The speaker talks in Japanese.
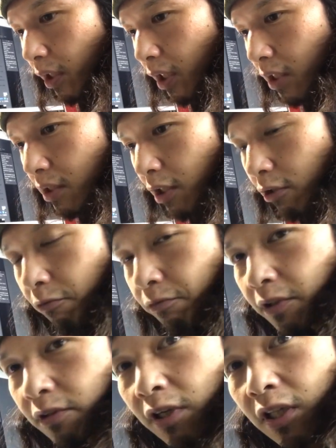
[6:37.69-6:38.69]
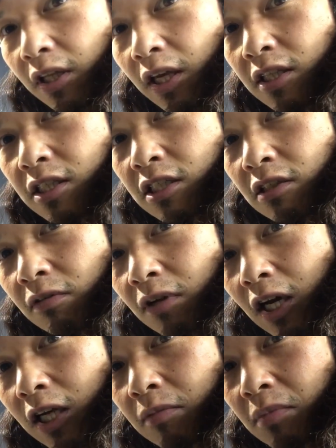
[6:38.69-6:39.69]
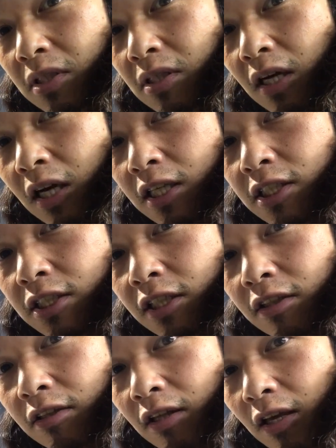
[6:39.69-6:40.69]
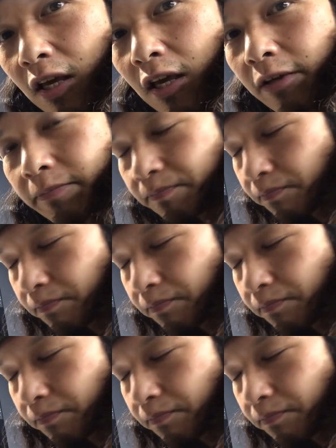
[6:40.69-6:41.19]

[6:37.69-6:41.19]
ガスケット吹き抜けてエンジンの中に水が入っちゃって、